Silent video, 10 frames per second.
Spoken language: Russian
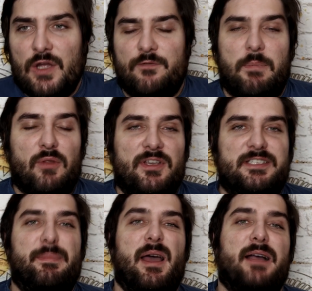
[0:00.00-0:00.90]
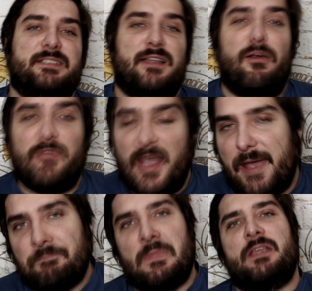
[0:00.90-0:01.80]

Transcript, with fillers: вполне себе основная.